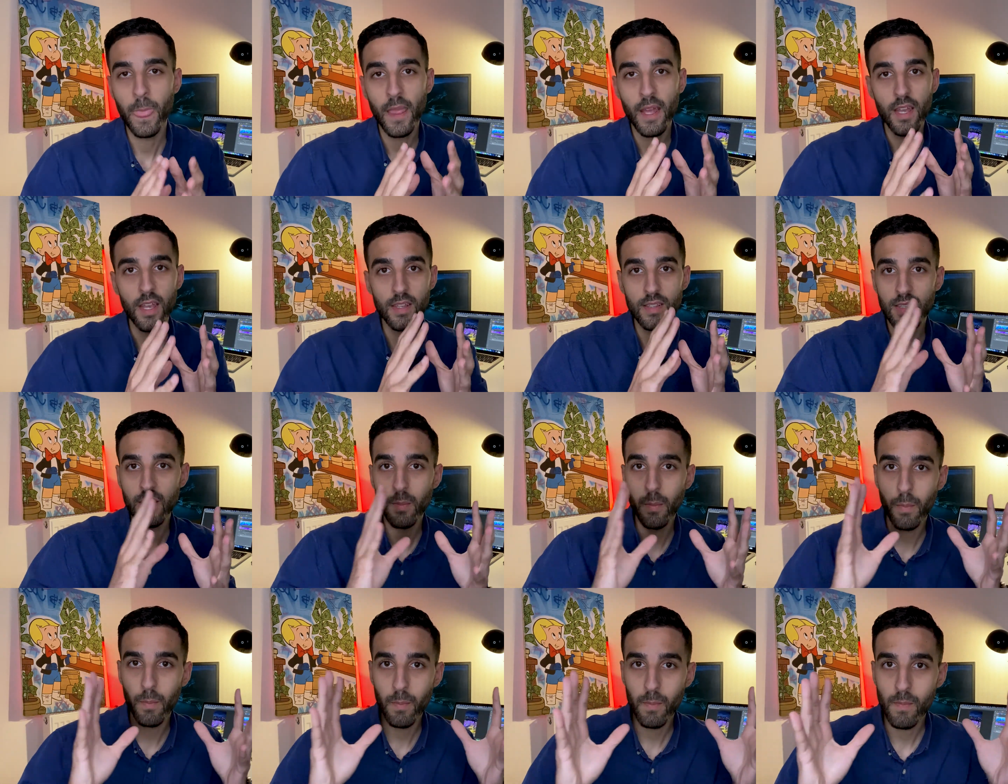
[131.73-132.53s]
et
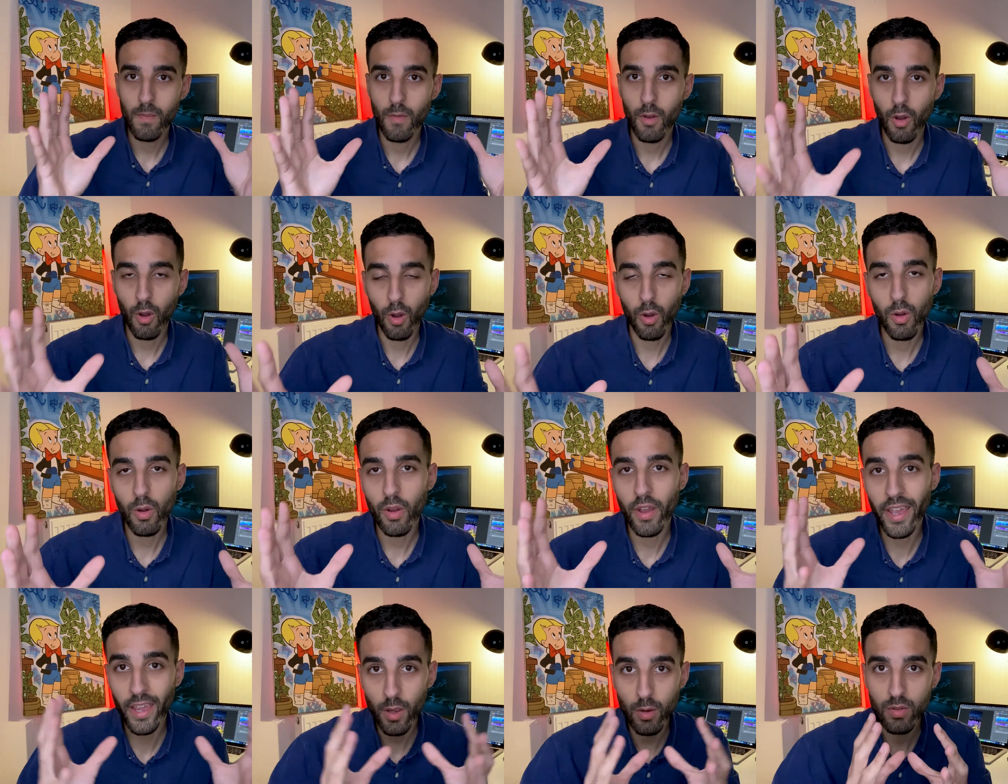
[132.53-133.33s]
c'est en
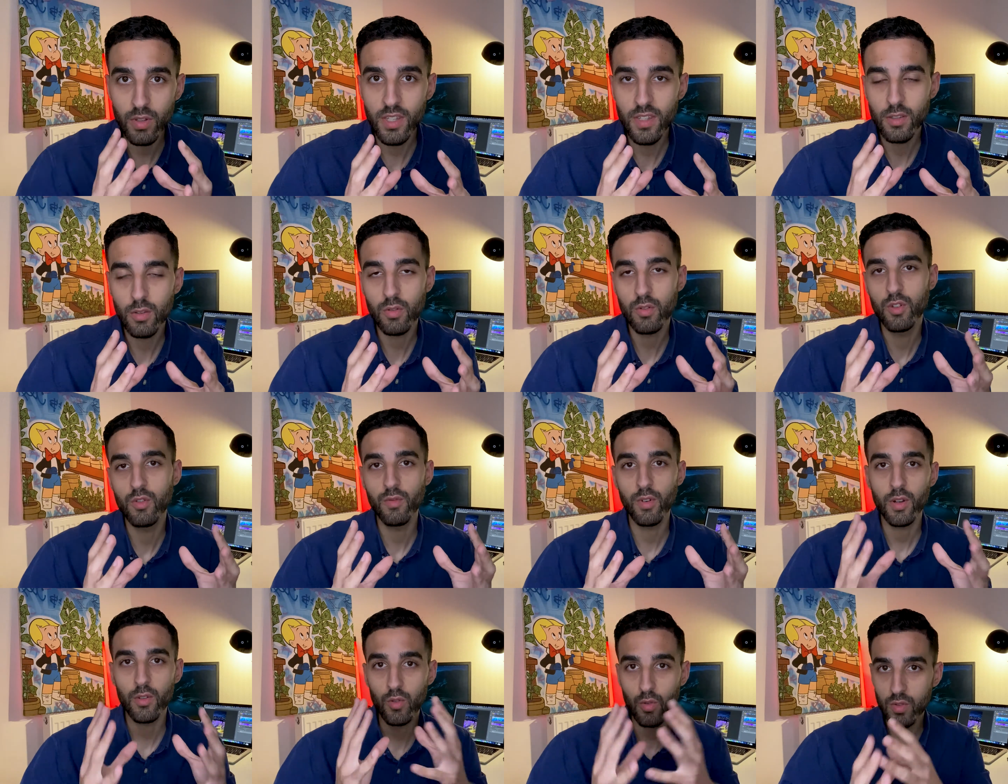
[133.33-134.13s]
réunissant, tu
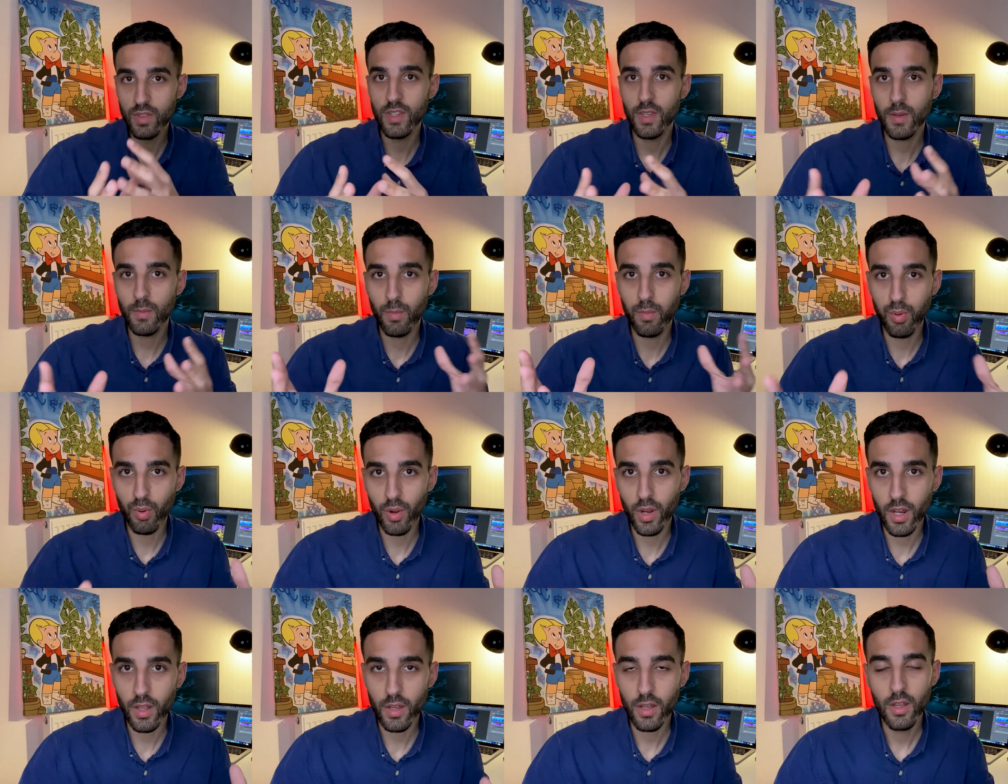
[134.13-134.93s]
vois, tous ces
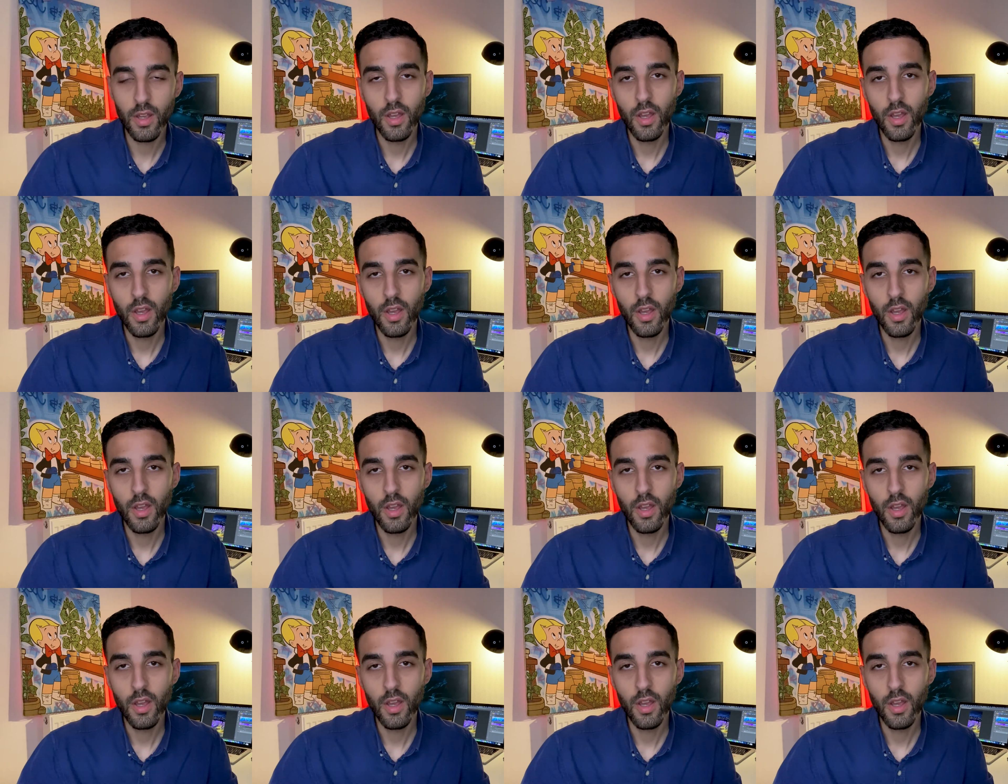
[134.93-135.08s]
points-là,